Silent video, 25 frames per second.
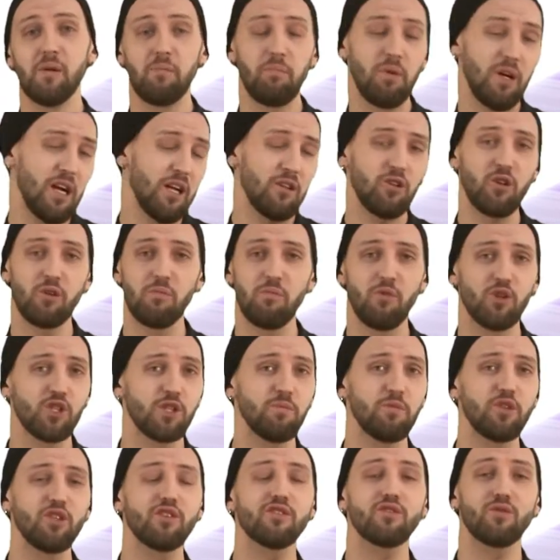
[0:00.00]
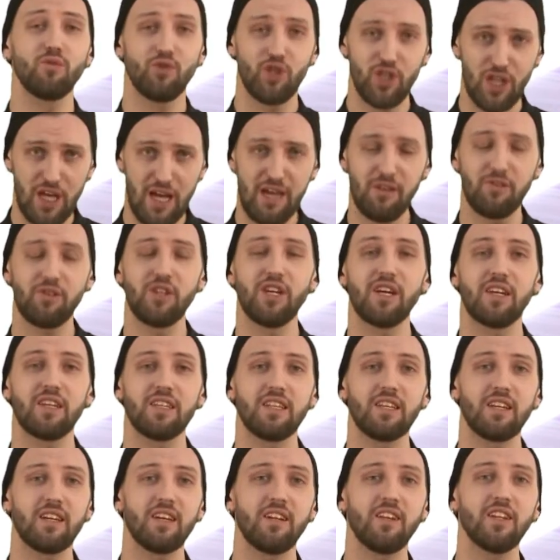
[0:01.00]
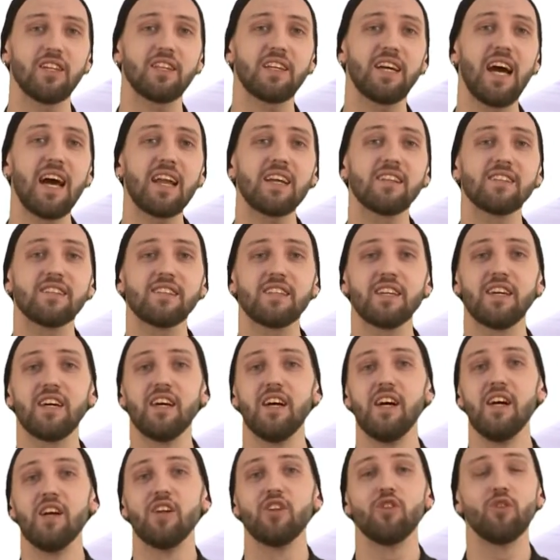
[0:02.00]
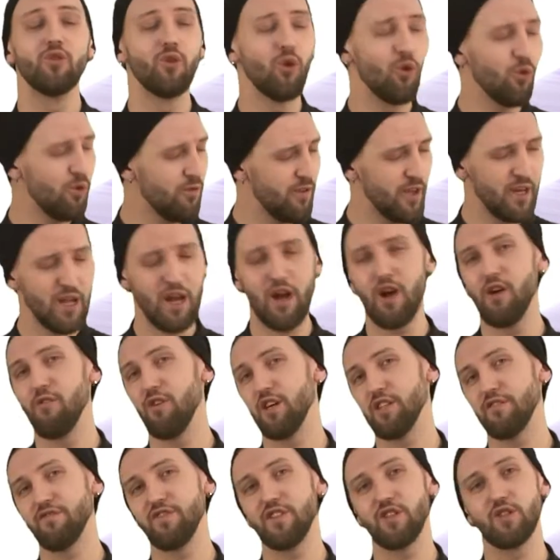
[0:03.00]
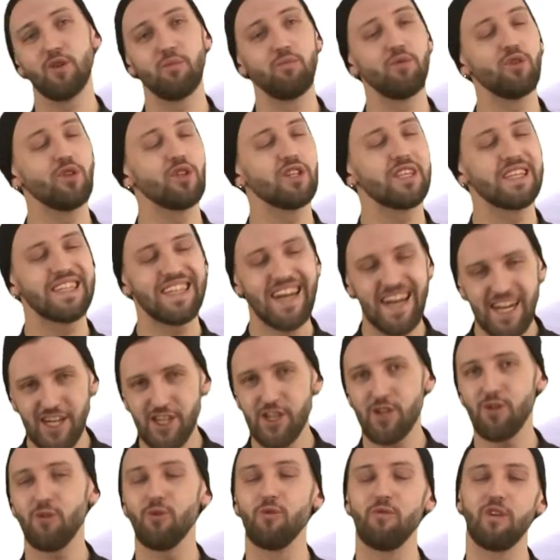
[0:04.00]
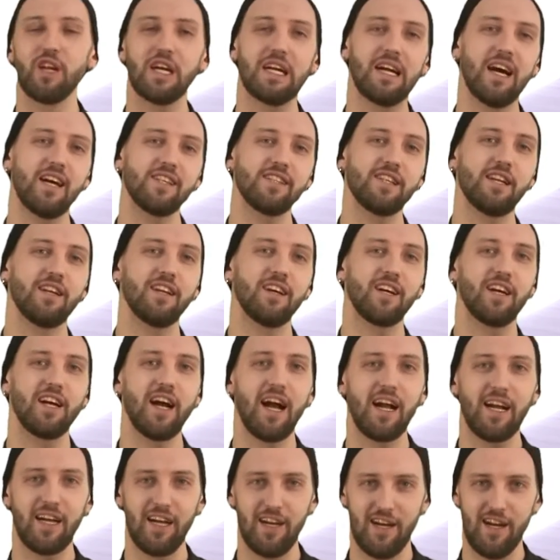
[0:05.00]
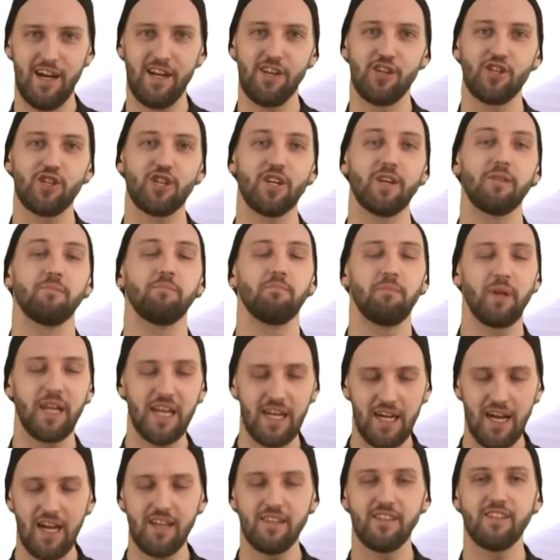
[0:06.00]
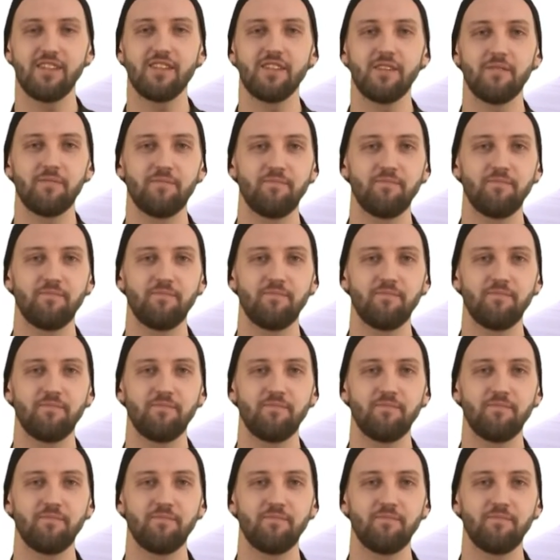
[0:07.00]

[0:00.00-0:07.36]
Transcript: по которым, может быть, и скучают некоторые лоткаринцы, но, уверяю вас, все будет так же увлекательно, как и раньше. Приходите!